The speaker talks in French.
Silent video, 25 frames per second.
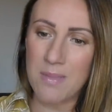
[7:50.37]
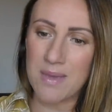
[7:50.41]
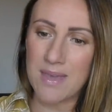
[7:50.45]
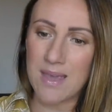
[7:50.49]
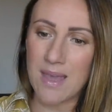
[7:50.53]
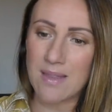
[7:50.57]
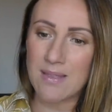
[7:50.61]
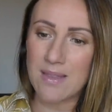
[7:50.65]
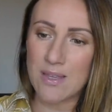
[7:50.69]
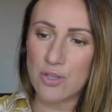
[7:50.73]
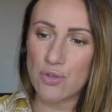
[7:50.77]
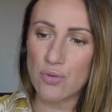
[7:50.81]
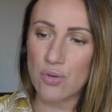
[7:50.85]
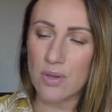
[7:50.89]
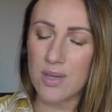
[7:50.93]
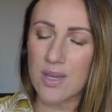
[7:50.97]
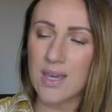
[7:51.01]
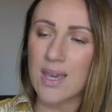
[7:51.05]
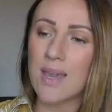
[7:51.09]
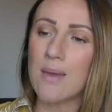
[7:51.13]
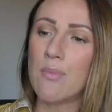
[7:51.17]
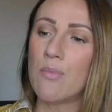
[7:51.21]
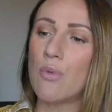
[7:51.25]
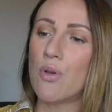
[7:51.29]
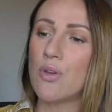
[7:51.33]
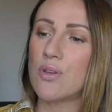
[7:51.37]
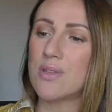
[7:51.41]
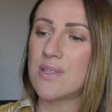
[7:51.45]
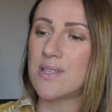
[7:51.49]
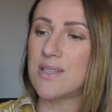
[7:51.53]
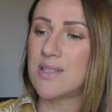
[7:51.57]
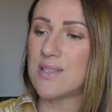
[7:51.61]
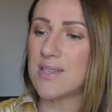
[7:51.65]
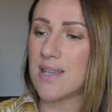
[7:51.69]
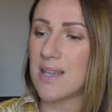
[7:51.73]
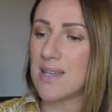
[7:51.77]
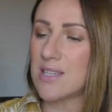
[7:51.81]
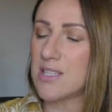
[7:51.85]
mais qui a une texture crémeuse,
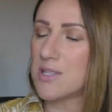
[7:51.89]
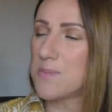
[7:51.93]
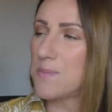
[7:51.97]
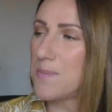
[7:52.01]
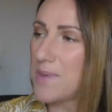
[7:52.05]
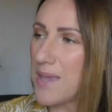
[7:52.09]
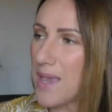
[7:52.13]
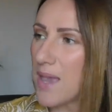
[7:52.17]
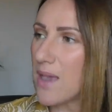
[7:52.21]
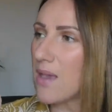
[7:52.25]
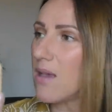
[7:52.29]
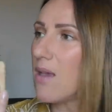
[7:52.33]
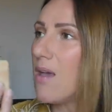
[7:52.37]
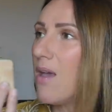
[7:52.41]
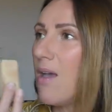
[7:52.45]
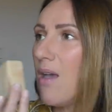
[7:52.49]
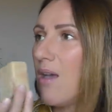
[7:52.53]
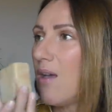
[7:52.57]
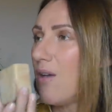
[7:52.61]
qui se rince bien.